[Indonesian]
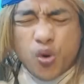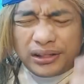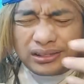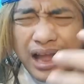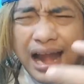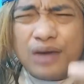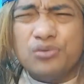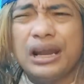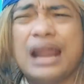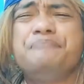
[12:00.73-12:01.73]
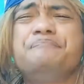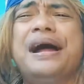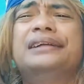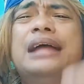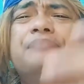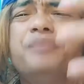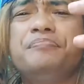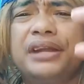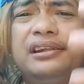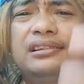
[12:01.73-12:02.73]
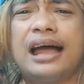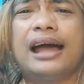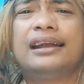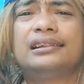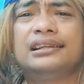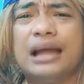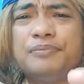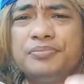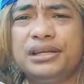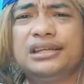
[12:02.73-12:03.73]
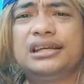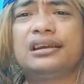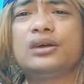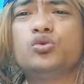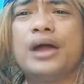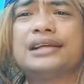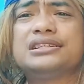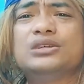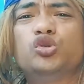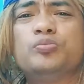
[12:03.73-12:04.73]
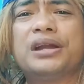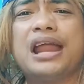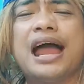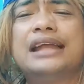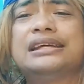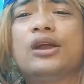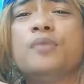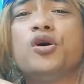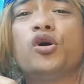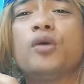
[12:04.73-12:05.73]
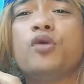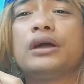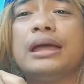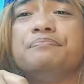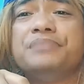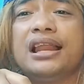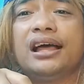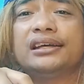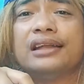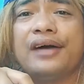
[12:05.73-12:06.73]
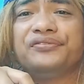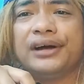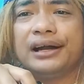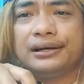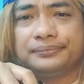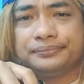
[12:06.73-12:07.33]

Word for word: Gue tahu lemahnya pemerintah karena tidak memiliki regulasi untuk menangani kelompok-kelompok gembel khilafah.